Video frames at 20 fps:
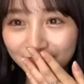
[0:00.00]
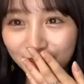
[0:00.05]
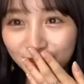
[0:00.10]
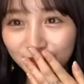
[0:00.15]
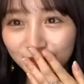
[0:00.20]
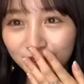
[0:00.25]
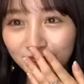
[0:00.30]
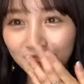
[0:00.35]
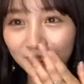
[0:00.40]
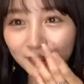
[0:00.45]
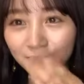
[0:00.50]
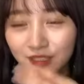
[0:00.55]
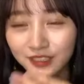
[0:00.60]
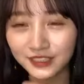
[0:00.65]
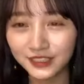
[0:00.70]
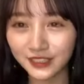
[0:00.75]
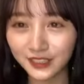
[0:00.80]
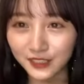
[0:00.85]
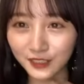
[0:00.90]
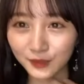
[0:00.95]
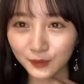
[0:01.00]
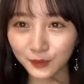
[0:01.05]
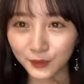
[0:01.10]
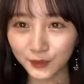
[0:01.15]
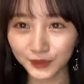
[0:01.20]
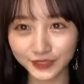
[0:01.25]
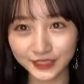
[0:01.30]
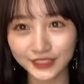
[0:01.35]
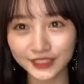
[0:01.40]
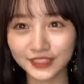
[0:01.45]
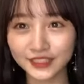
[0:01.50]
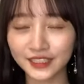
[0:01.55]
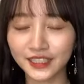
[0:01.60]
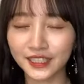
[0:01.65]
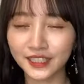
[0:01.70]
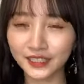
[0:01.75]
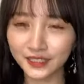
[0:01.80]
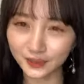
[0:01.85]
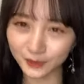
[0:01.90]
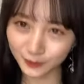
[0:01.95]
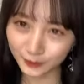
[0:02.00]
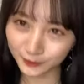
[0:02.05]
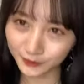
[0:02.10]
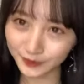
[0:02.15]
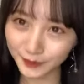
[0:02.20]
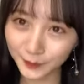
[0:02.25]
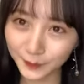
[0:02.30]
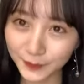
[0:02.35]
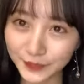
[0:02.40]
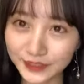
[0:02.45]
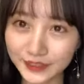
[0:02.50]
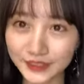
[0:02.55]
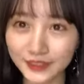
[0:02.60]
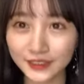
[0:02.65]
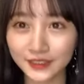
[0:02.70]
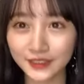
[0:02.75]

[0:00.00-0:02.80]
ちょこっと顔出しだけでも嬉しいありがとうございます